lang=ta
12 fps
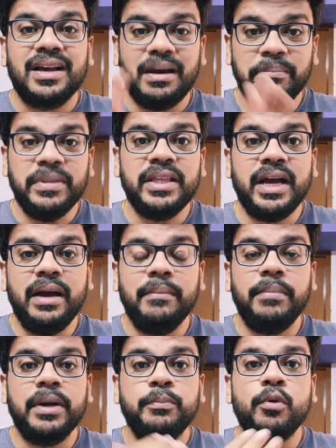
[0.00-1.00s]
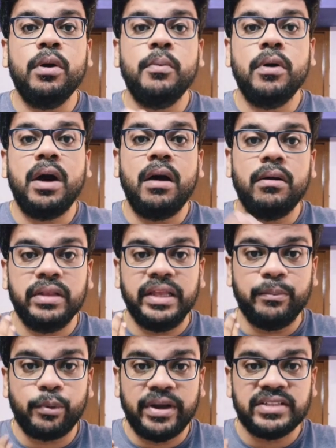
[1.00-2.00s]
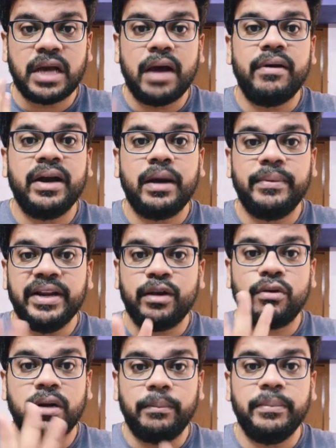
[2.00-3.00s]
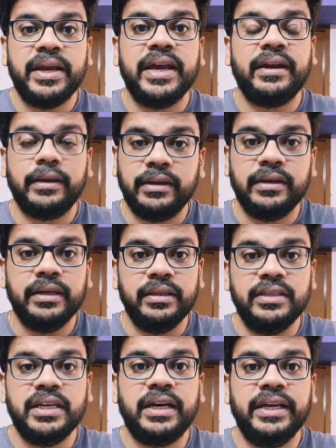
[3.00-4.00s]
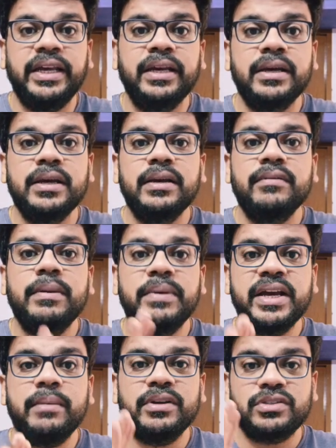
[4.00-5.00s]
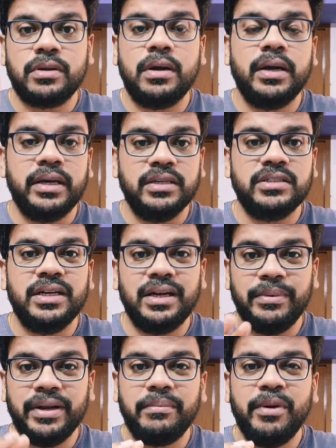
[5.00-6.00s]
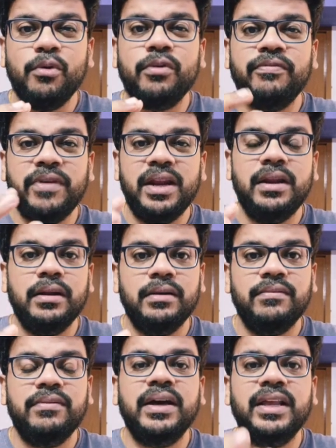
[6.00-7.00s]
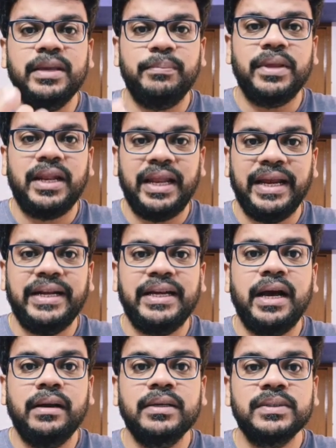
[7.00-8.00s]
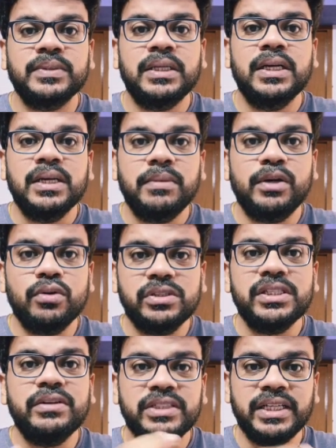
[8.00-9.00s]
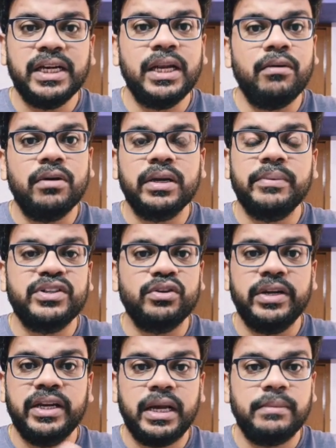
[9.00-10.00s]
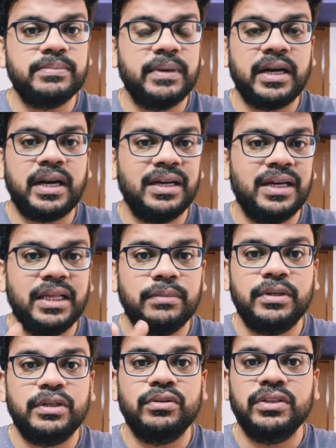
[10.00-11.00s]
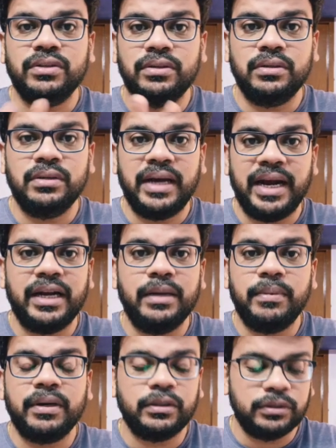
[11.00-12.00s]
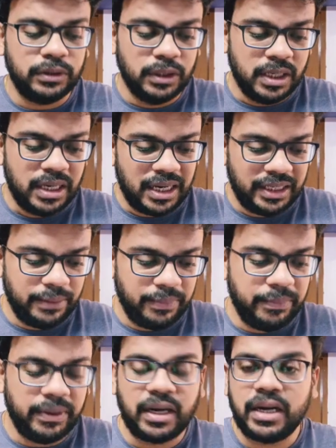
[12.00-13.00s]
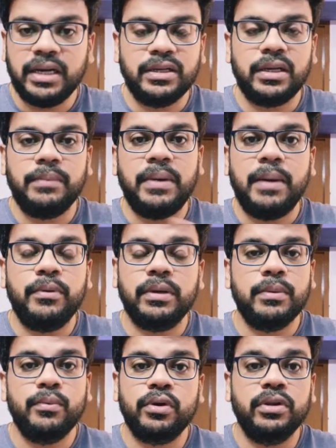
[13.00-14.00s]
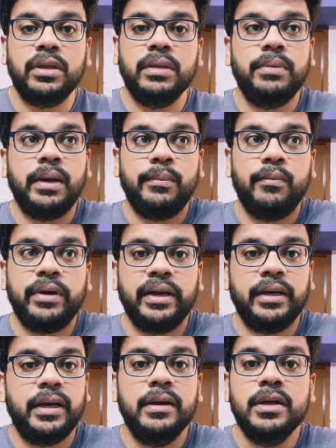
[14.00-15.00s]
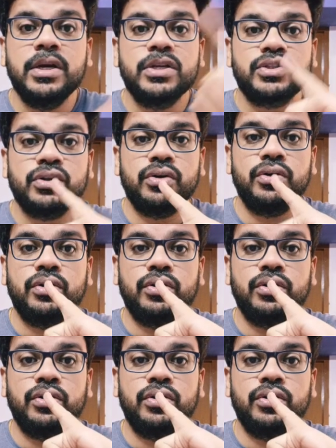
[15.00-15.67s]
கம்மி தான் பட் போக போக அவங்க வந்து இம்ப்ரூவைஸ் ஆவாங்க அப்படின்ற ஒரு நம்பிக்கை எனக்கு இருக்குது ஜனனி வில் பிகம் அ ஸ்ட்ராங் அண்டர்ஸ்டாண்ட் அப்படின்ற மாதிரி ஒரு ஃபீல் வருது இப்போ தான் லைட்டாக பட் ஒரு சில விஷயங்கள் அவங்களுக்கு மெச்சூரிட்டி இல்லாமல் பண்ணுறாங்க அதை மட்டும் கொஞ்சம் ஹேண்டில் பண்ணணும் அதை எப்படி பண்ணுறாங்கிறத பார்ப்போம் நம்ம பொறுத்திருந்து பார்ப்போம் ஓகேங்களா ஸோ